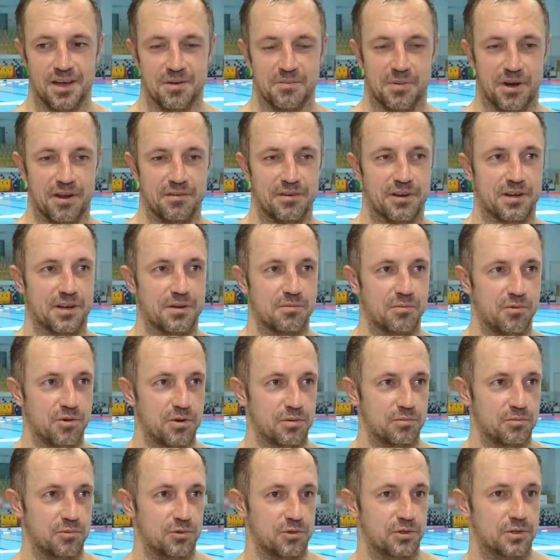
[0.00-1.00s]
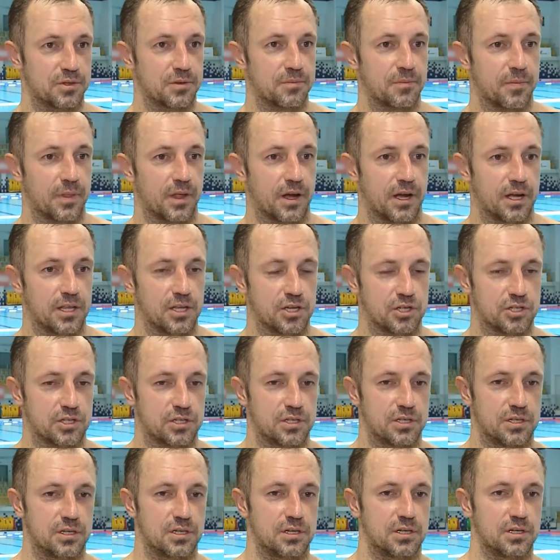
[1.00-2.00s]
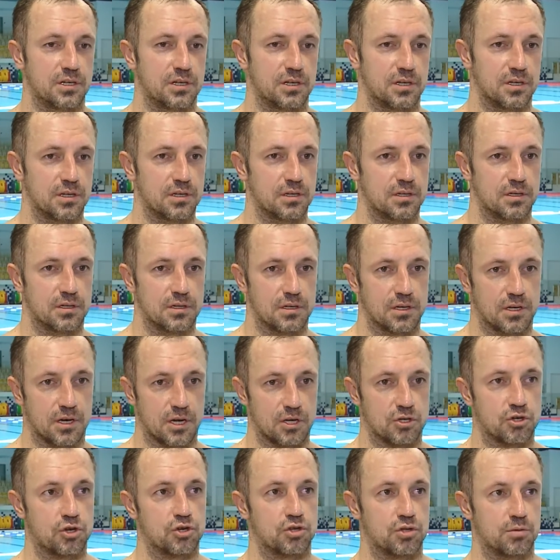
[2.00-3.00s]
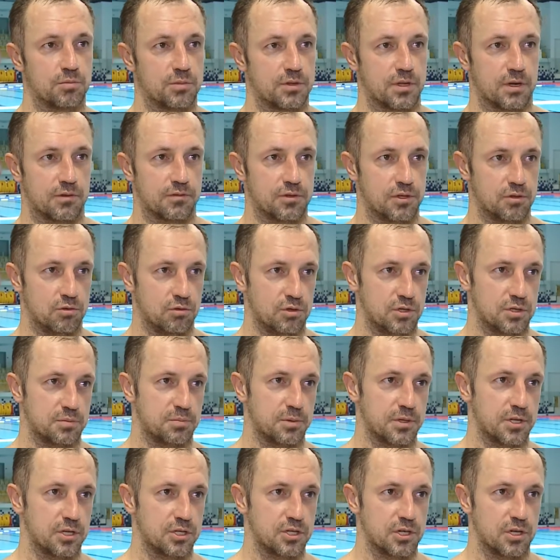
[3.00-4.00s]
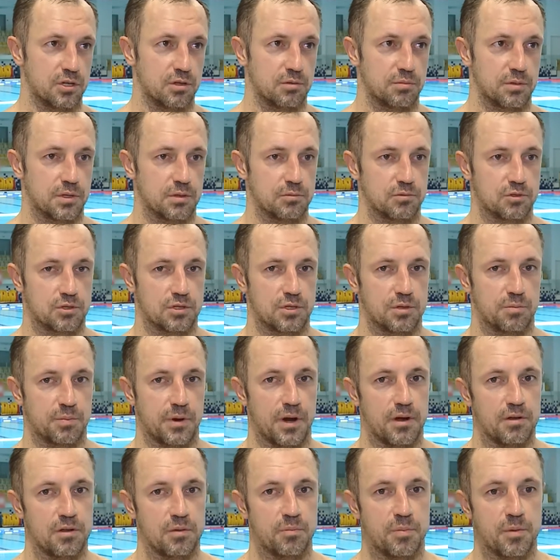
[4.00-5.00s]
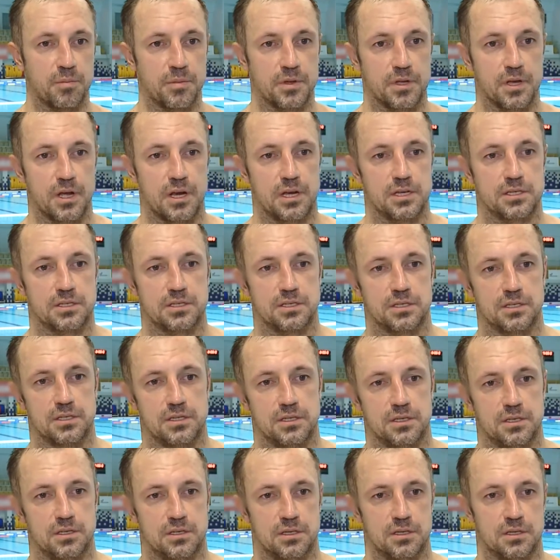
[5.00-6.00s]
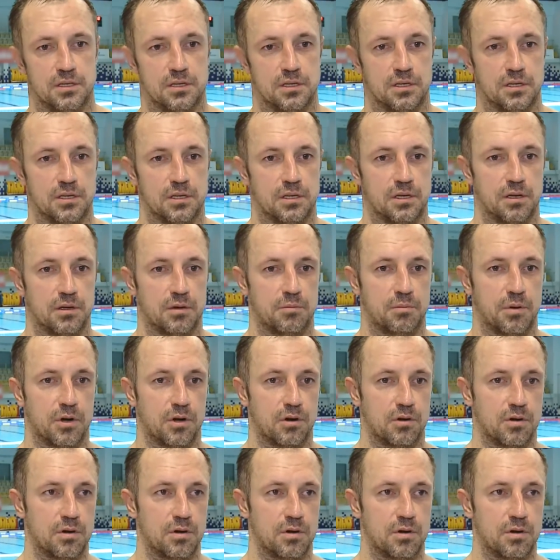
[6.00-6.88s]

проверка боем будет. Конечно, хорошо, что мы так втянулись поначалу, потому что и правила поменялись, и пару